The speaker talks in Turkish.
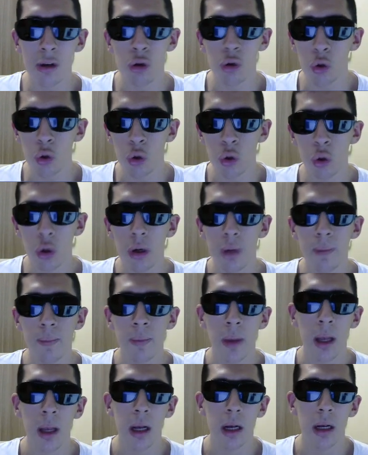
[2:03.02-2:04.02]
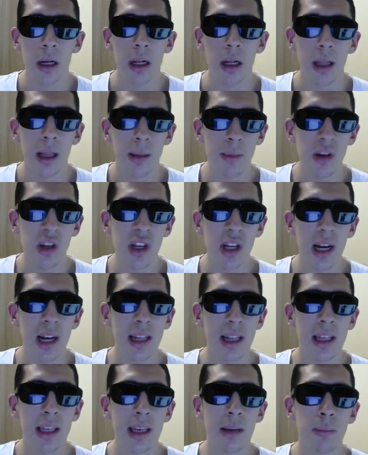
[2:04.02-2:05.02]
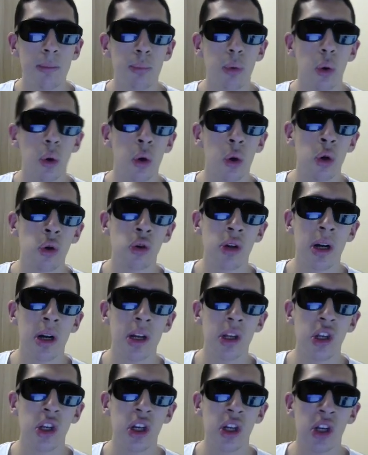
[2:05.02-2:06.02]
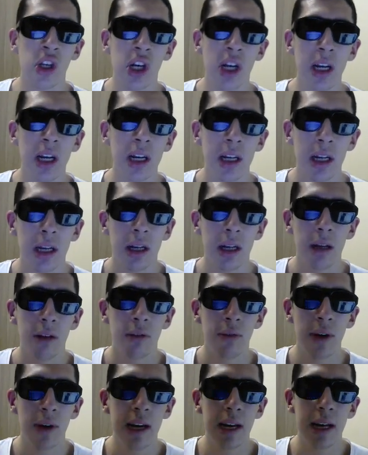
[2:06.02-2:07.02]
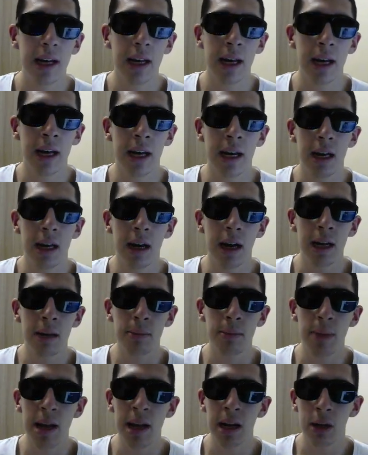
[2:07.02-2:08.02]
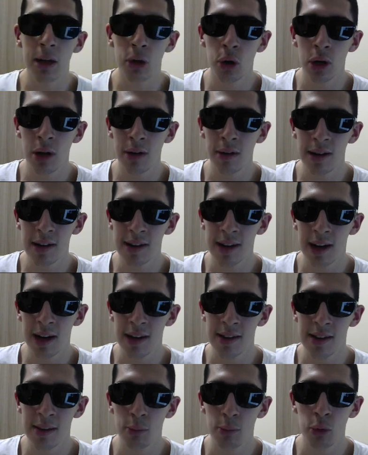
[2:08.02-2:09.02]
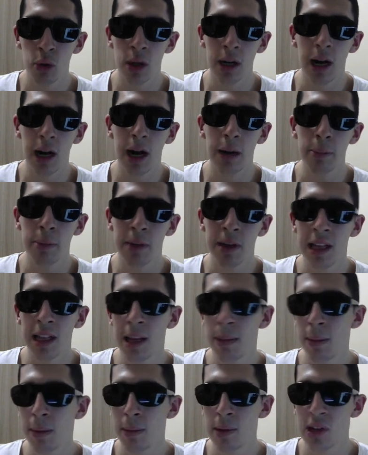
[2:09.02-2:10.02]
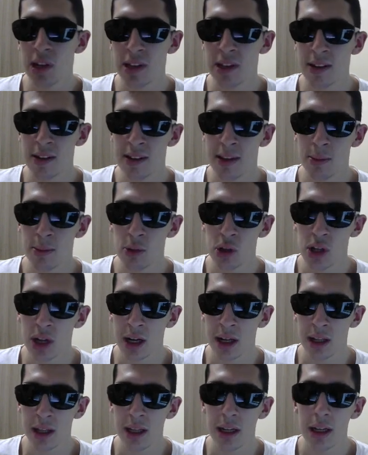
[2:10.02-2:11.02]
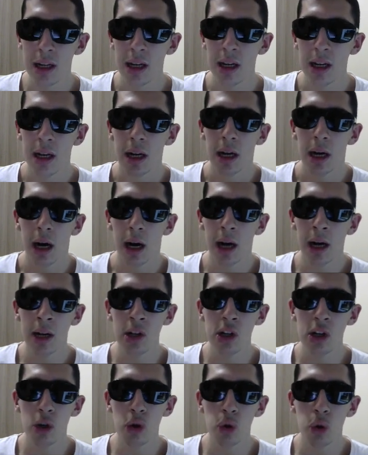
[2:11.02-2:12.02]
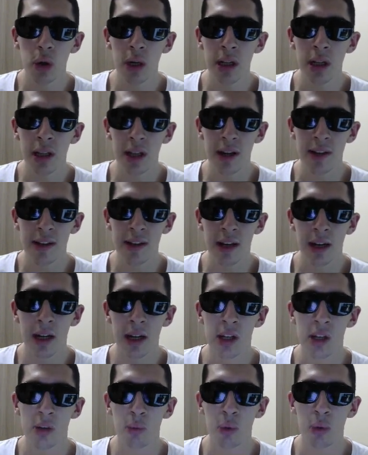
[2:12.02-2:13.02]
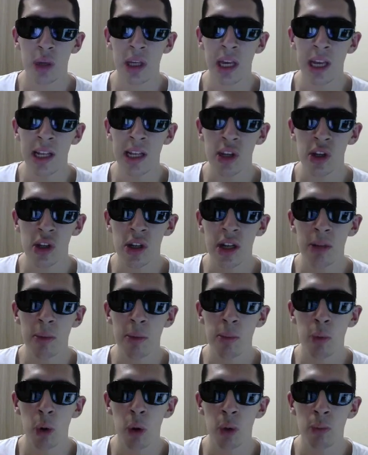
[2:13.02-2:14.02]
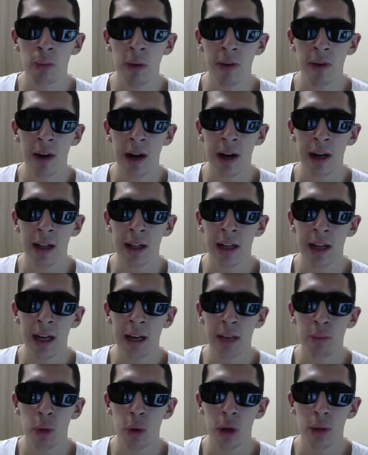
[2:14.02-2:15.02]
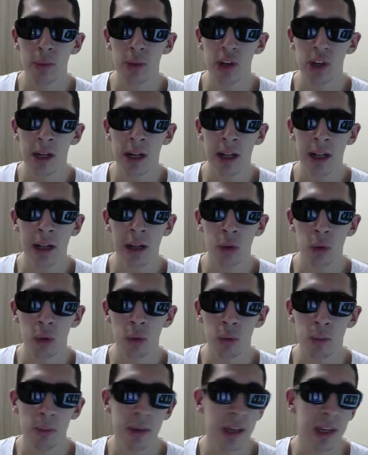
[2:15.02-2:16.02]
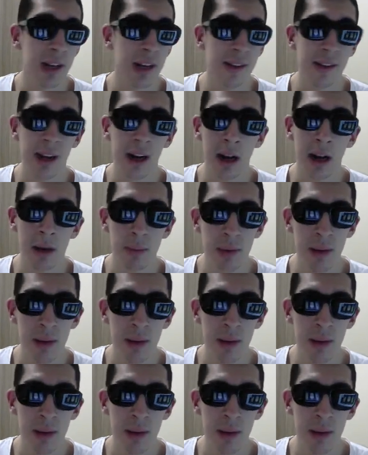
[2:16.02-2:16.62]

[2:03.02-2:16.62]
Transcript: şuydu. Demişlerdi ki bu oyuncular çıkacak ve e, hani belirli görevler sayesinde bunları upgrade yapabileceksiniz demişlerdi. Ancak çok enteresan arkadaşlar bu EA'in içinde bir bölünme var herhalde. Yani böyle bir şey neden bir yazarlar